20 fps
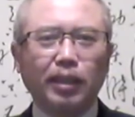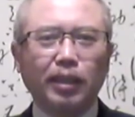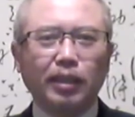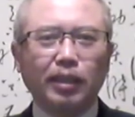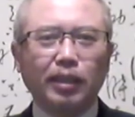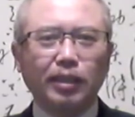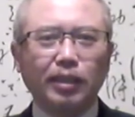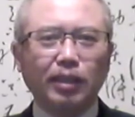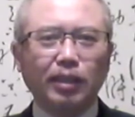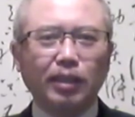
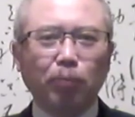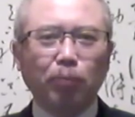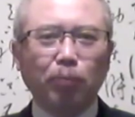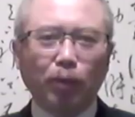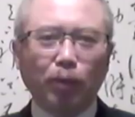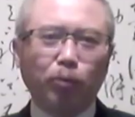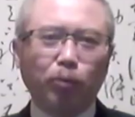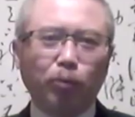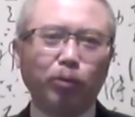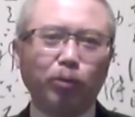现在美
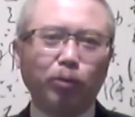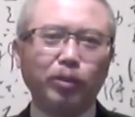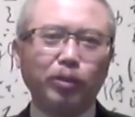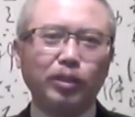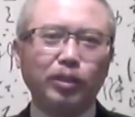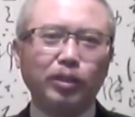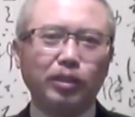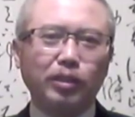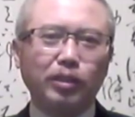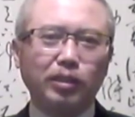国
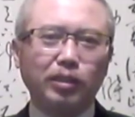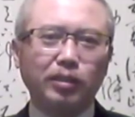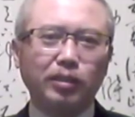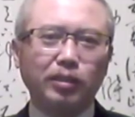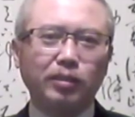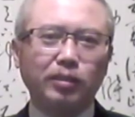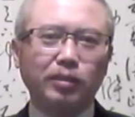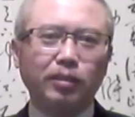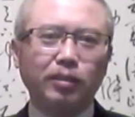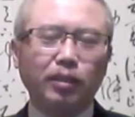已
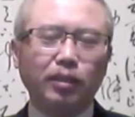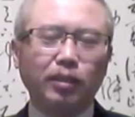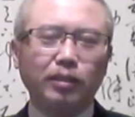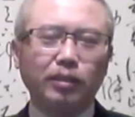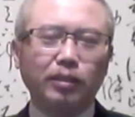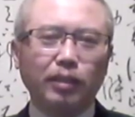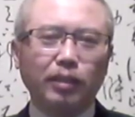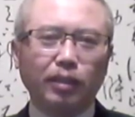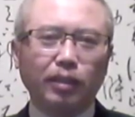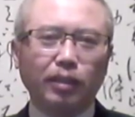经
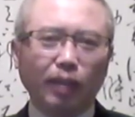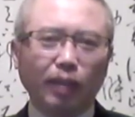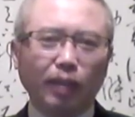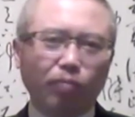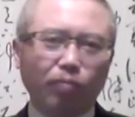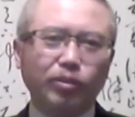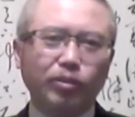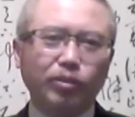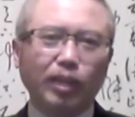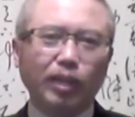这个大
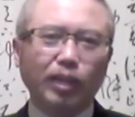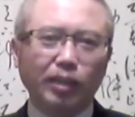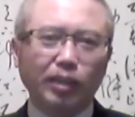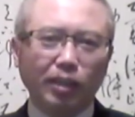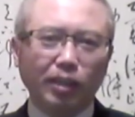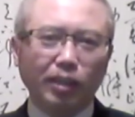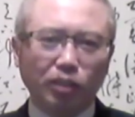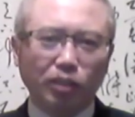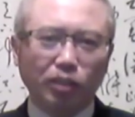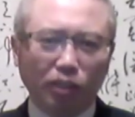幅降低
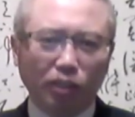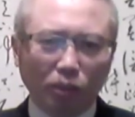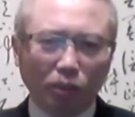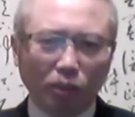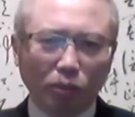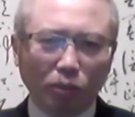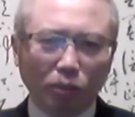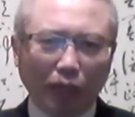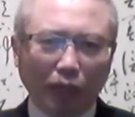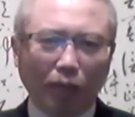了企业
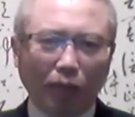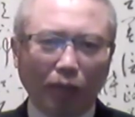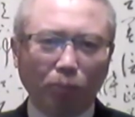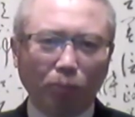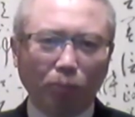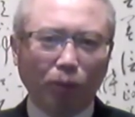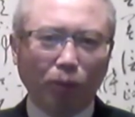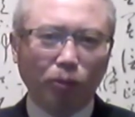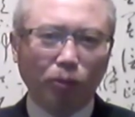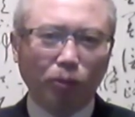税啊，
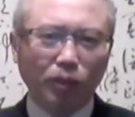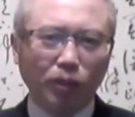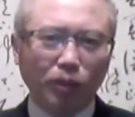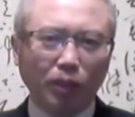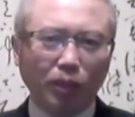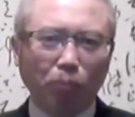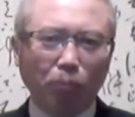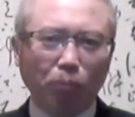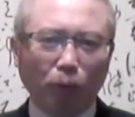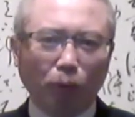美国现在
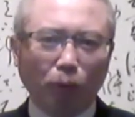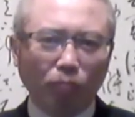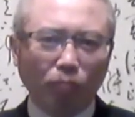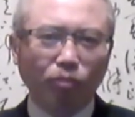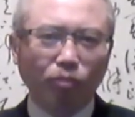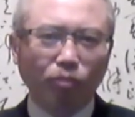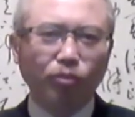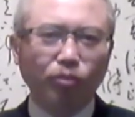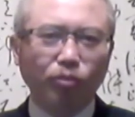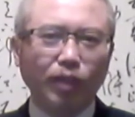美元
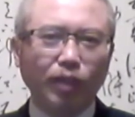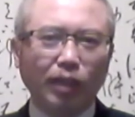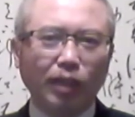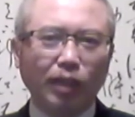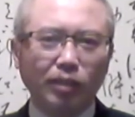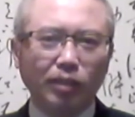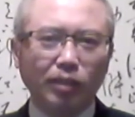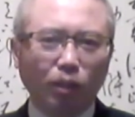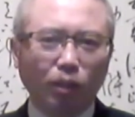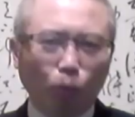纷纷呢
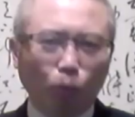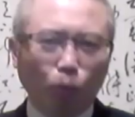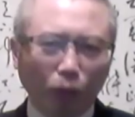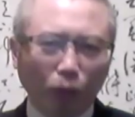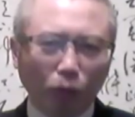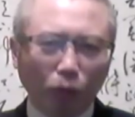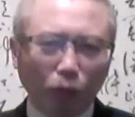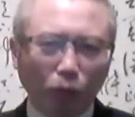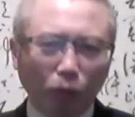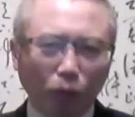这个回
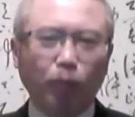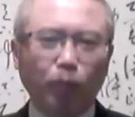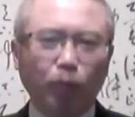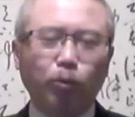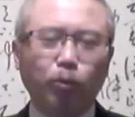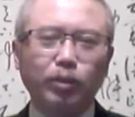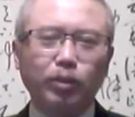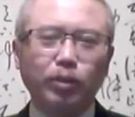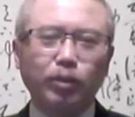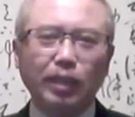流美
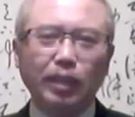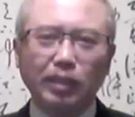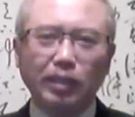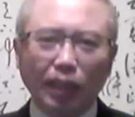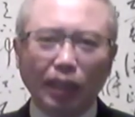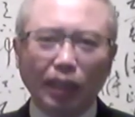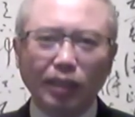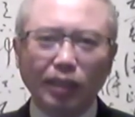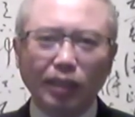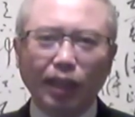国，再
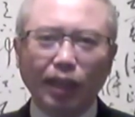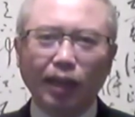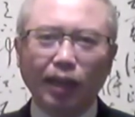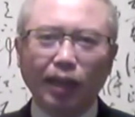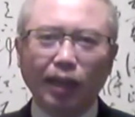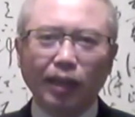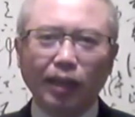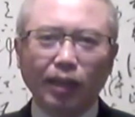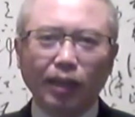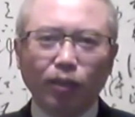加上啊，
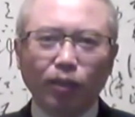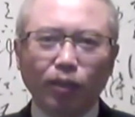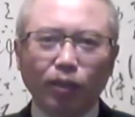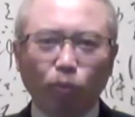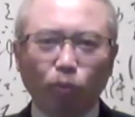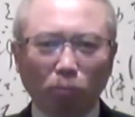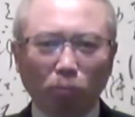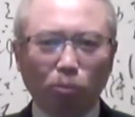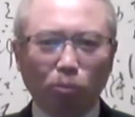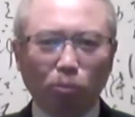
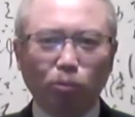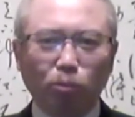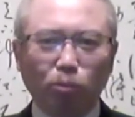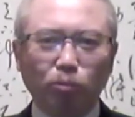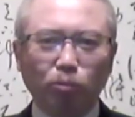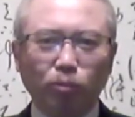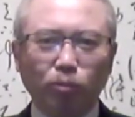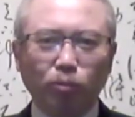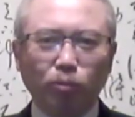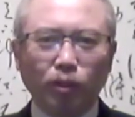川普
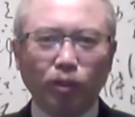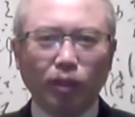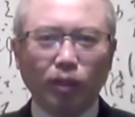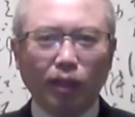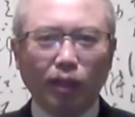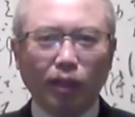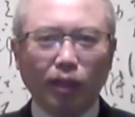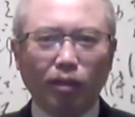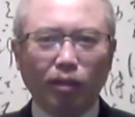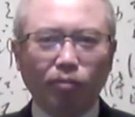他
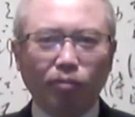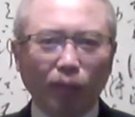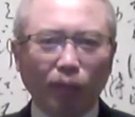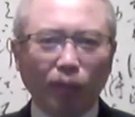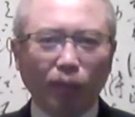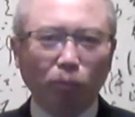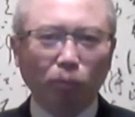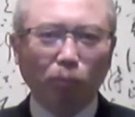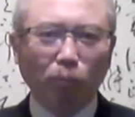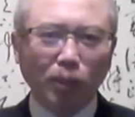要发
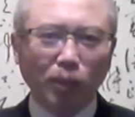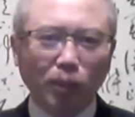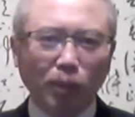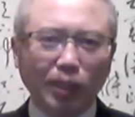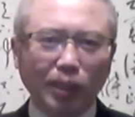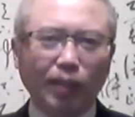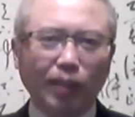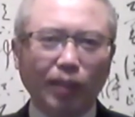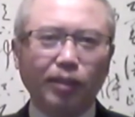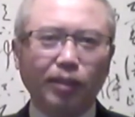动贸易
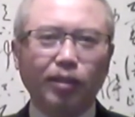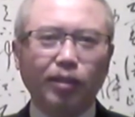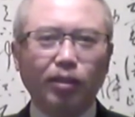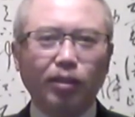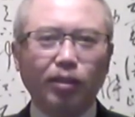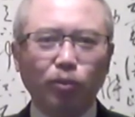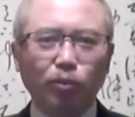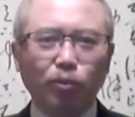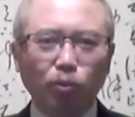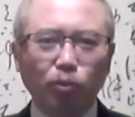战，要
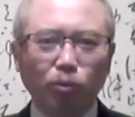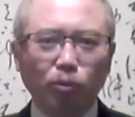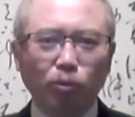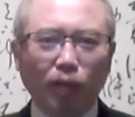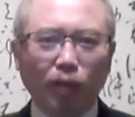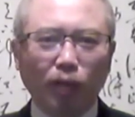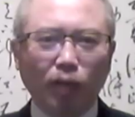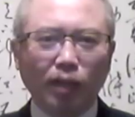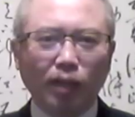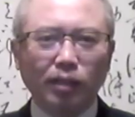跟中国
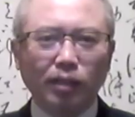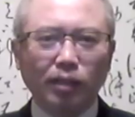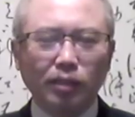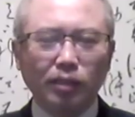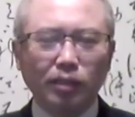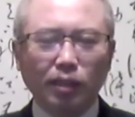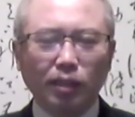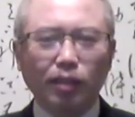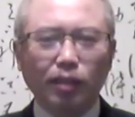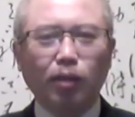啊这
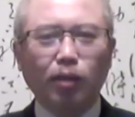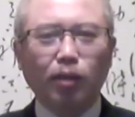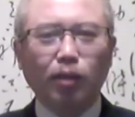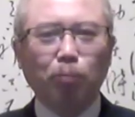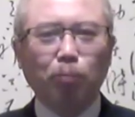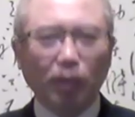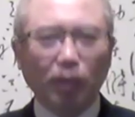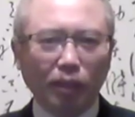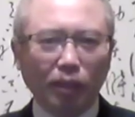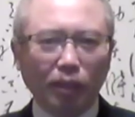个要
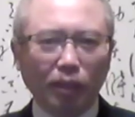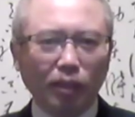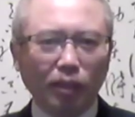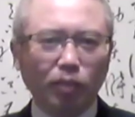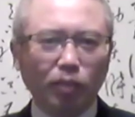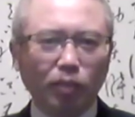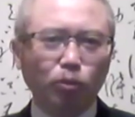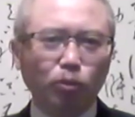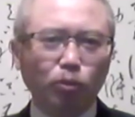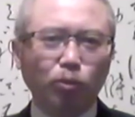平衡
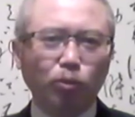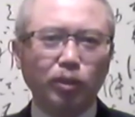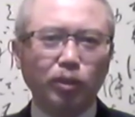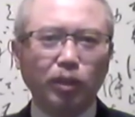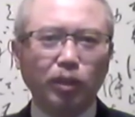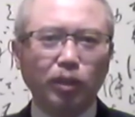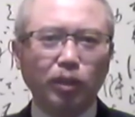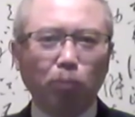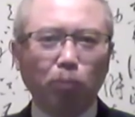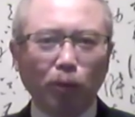跟中国的这
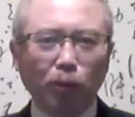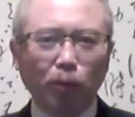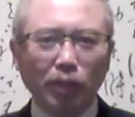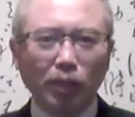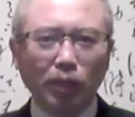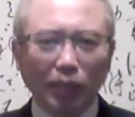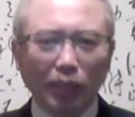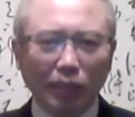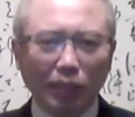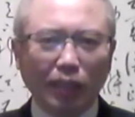个贸易
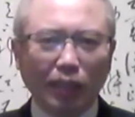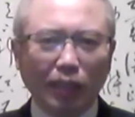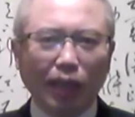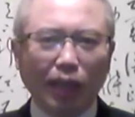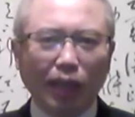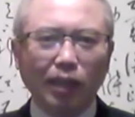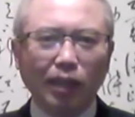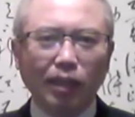逆差。